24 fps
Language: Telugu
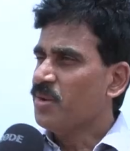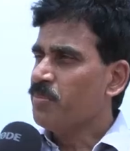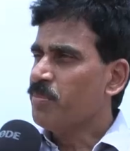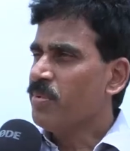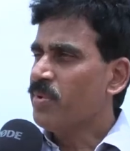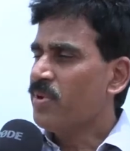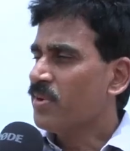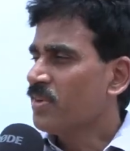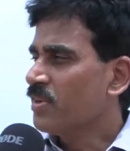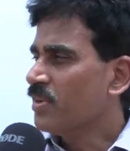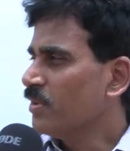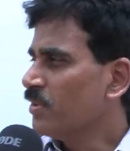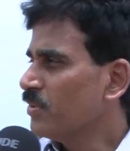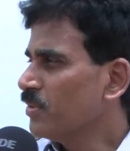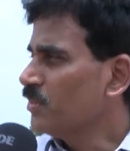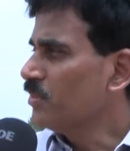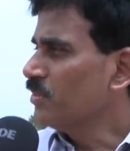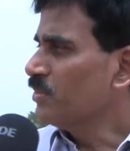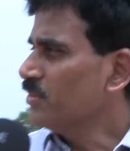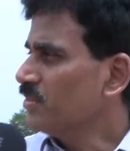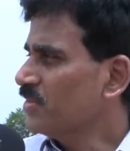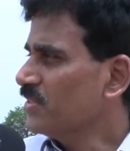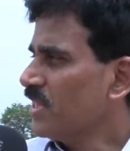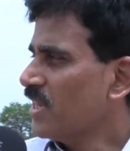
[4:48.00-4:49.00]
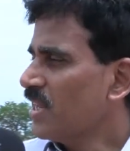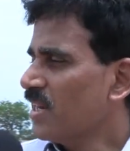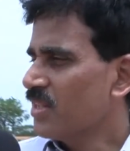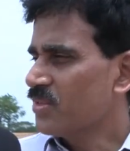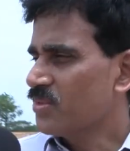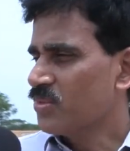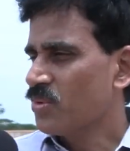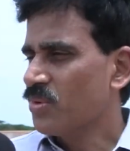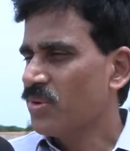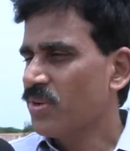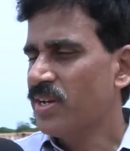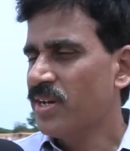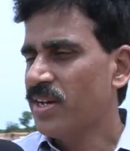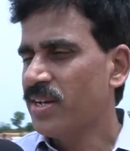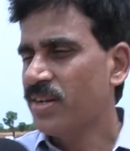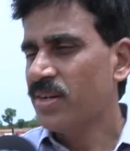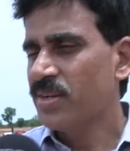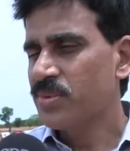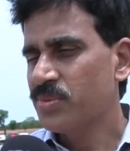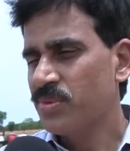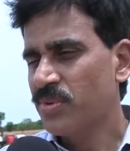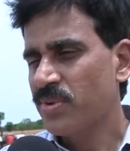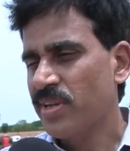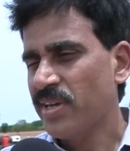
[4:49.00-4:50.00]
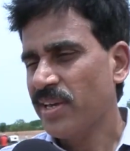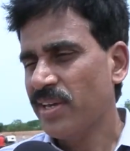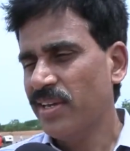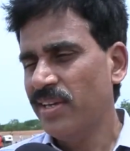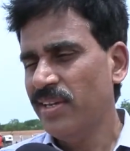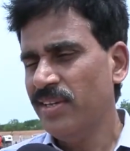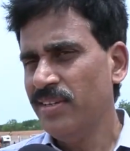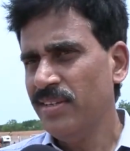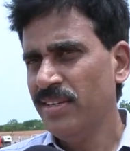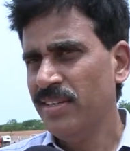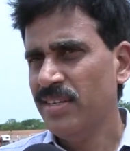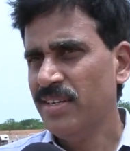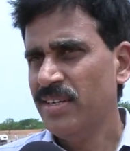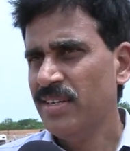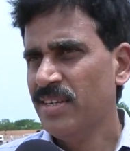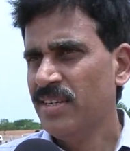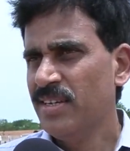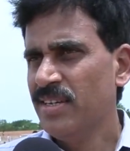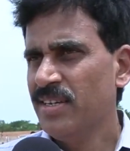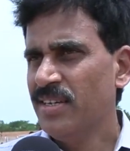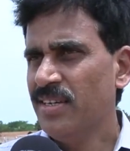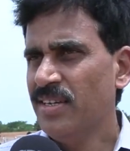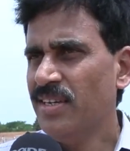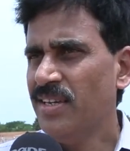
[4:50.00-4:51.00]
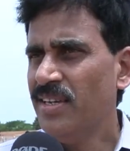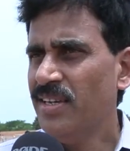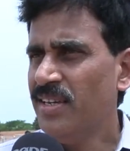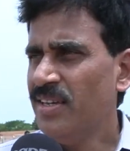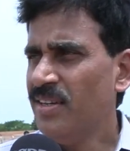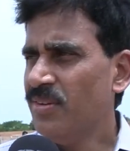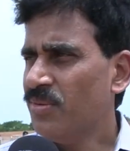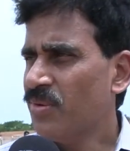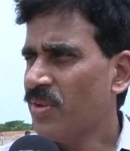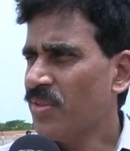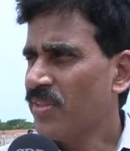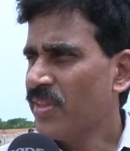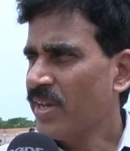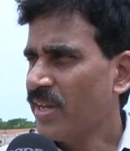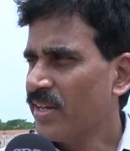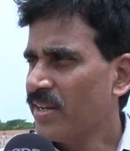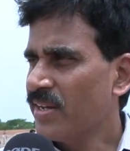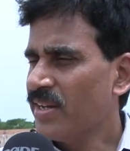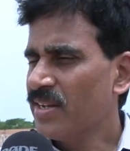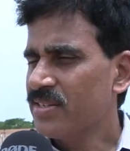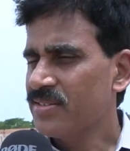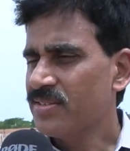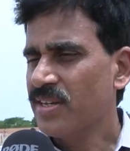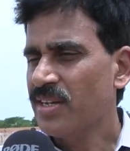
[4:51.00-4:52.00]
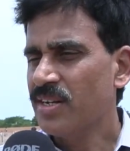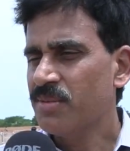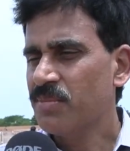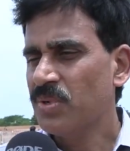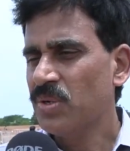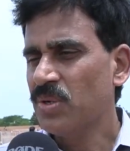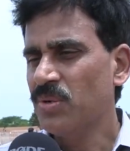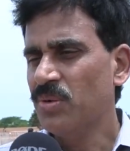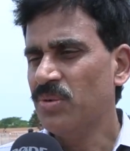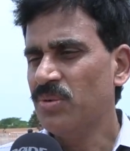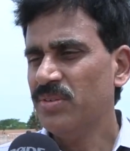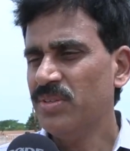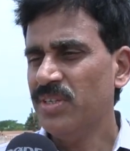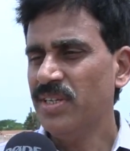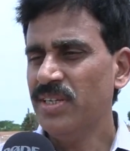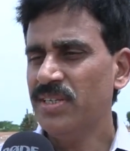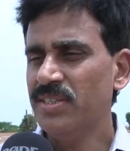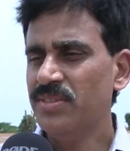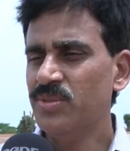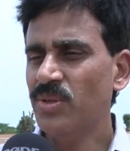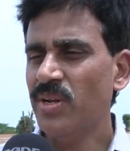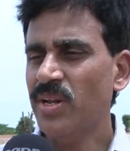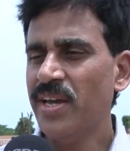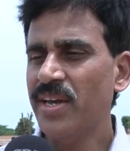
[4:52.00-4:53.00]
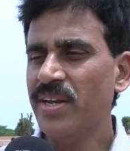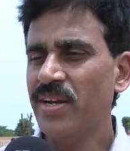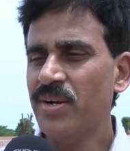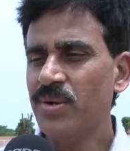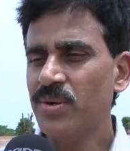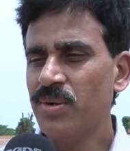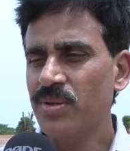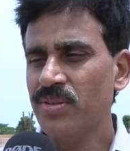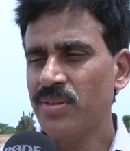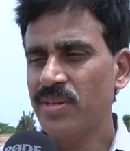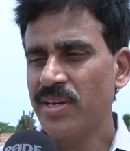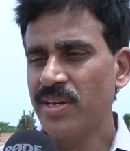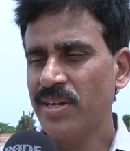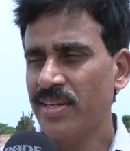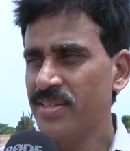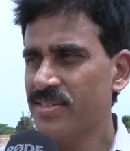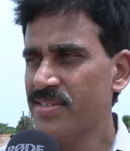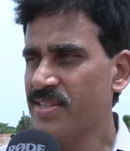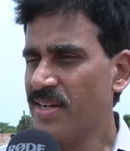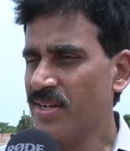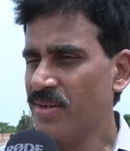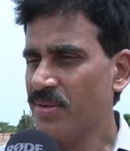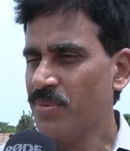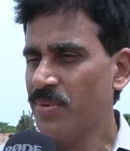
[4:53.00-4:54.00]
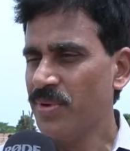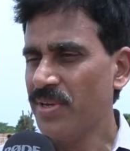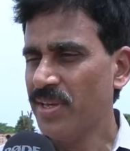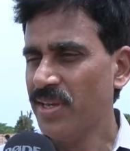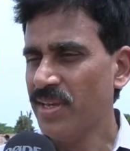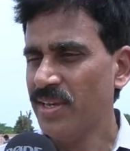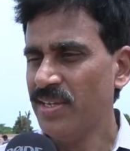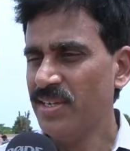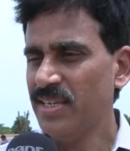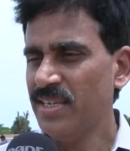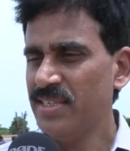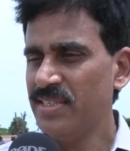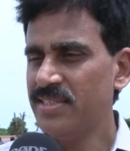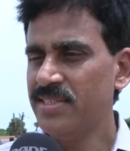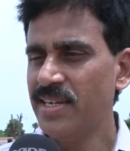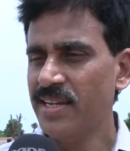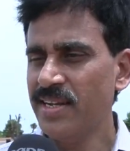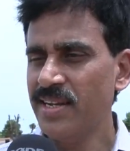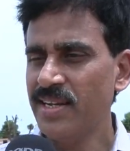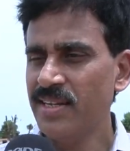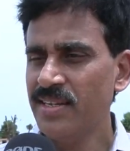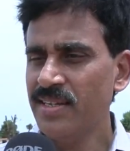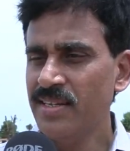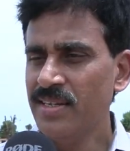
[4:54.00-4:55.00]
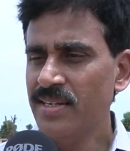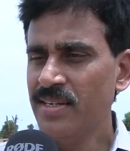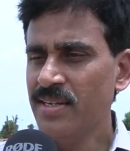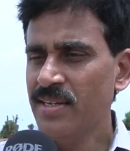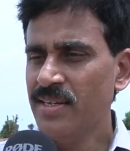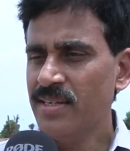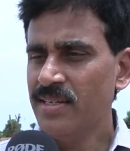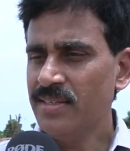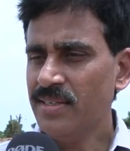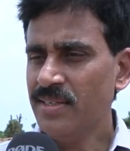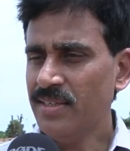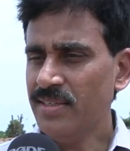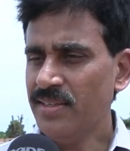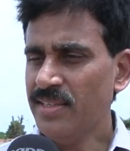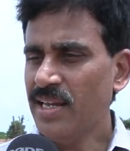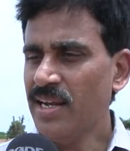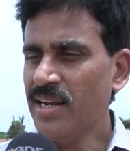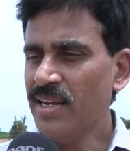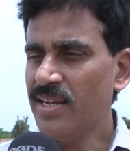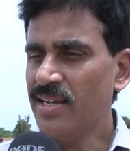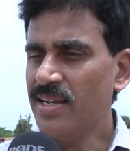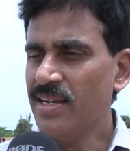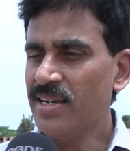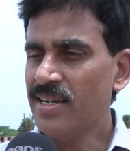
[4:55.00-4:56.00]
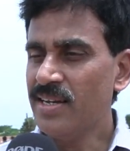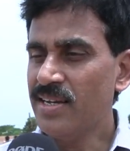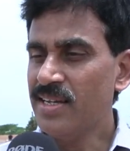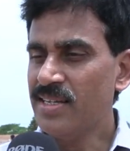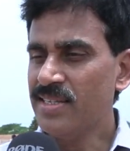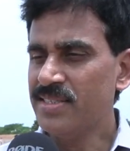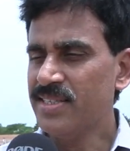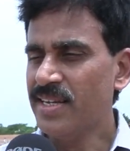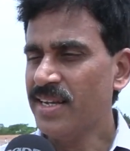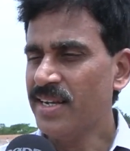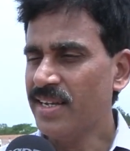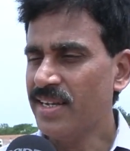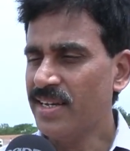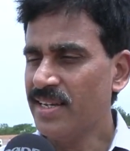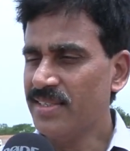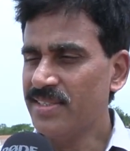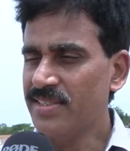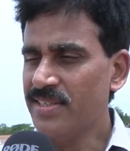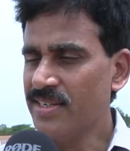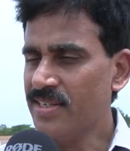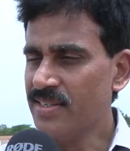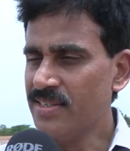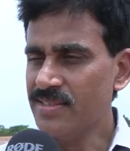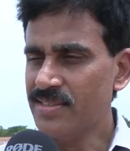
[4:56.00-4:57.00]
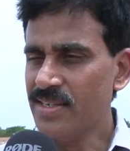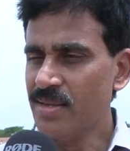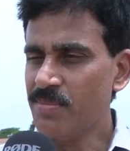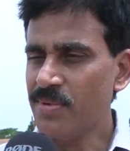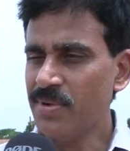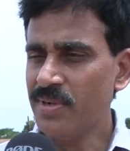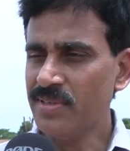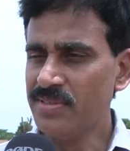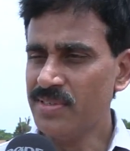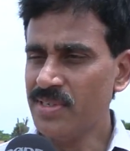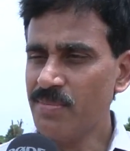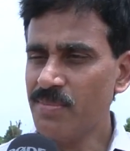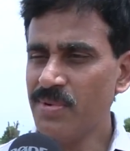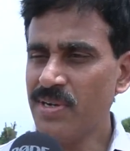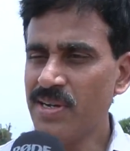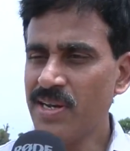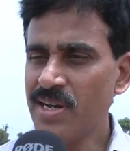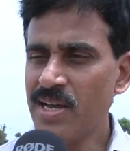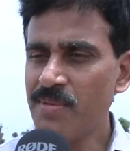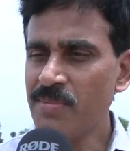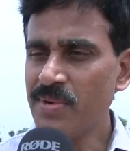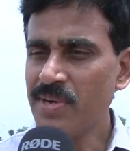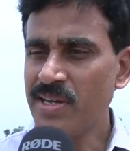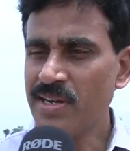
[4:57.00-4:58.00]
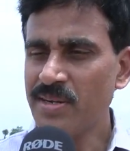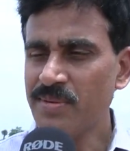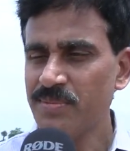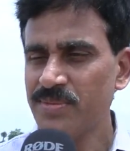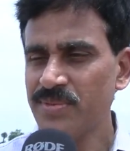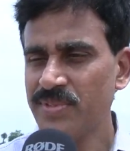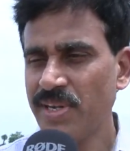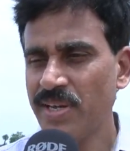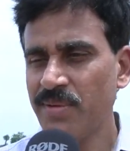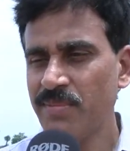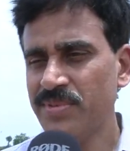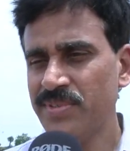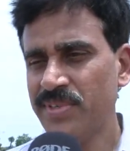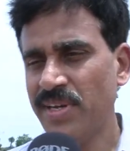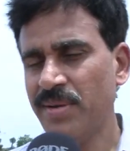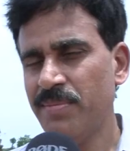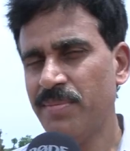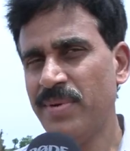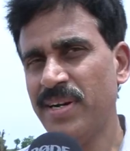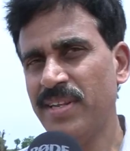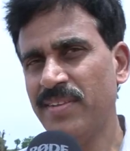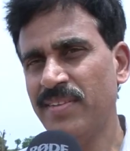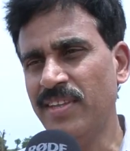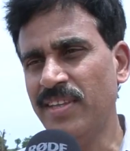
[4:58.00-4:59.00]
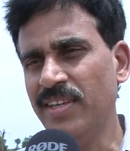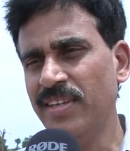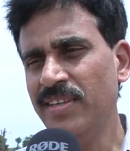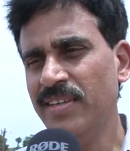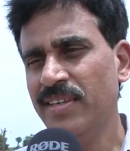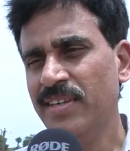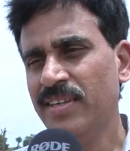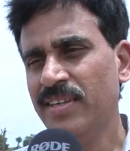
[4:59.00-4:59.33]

ఏర్పాట్లు చాలా సురుగ్గా నడుస్తున్నాయి ఈ వంద ఎకరాల స్థలంలో ఈ జులై రెండో తారీఖు జరగబోయే ఈ జన తెలంగాణ జనగర్జన సభ సభగా నామకరణం చేయ చేయబడింది